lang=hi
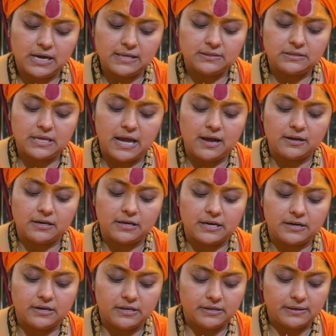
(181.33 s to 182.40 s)
का त्याग
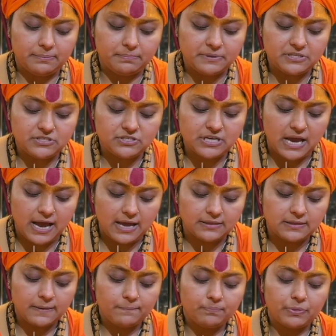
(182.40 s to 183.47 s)
करने के
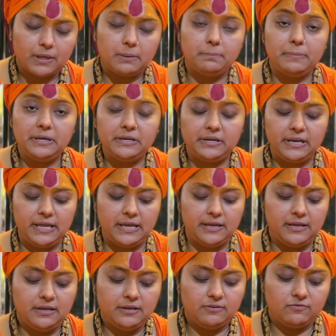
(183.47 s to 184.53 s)
पश्चात
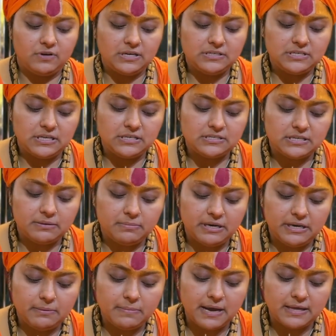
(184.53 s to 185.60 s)
मिट्टी व जल से
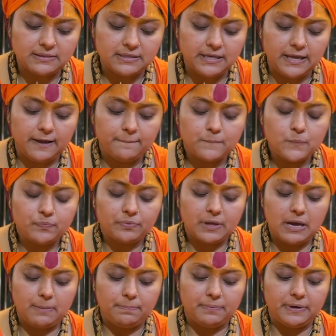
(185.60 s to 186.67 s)
भली भांति
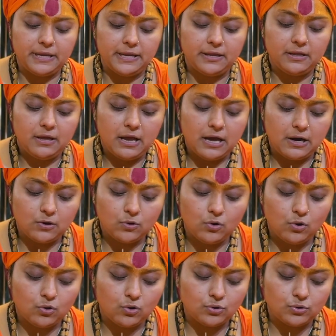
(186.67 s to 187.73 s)
अपने
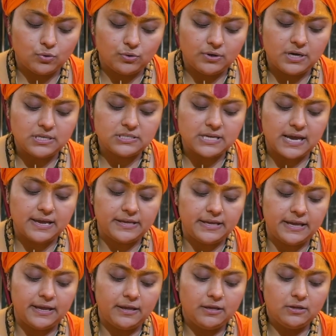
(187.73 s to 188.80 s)
अंगों को धोना
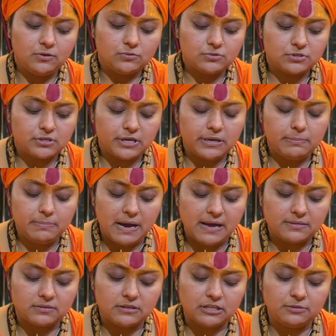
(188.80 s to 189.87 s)
चाहिए उसके
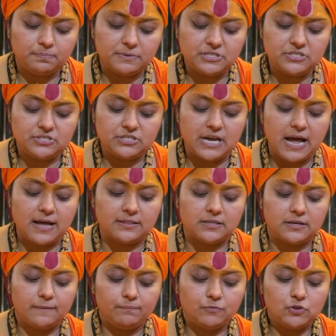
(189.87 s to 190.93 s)
बाद तत्पश्चात
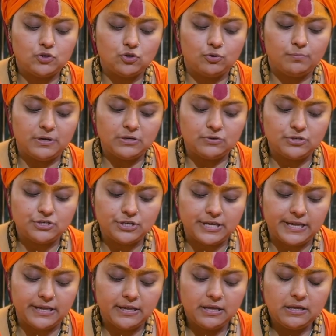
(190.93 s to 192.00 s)
जो
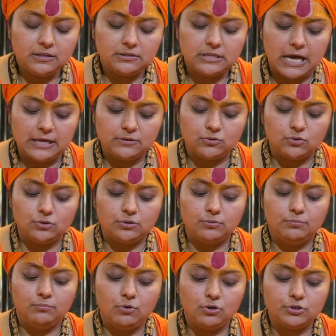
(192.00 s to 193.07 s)
मनुष्य दातुन
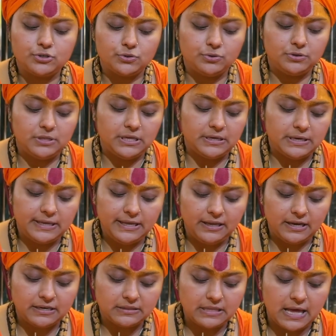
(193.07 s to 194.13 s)
मुख शुद्धि नहीं
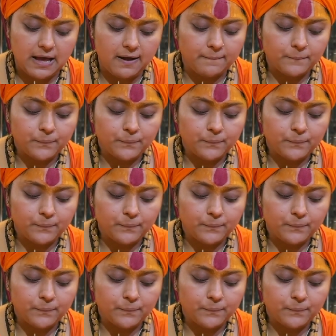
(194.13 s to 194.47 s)
करता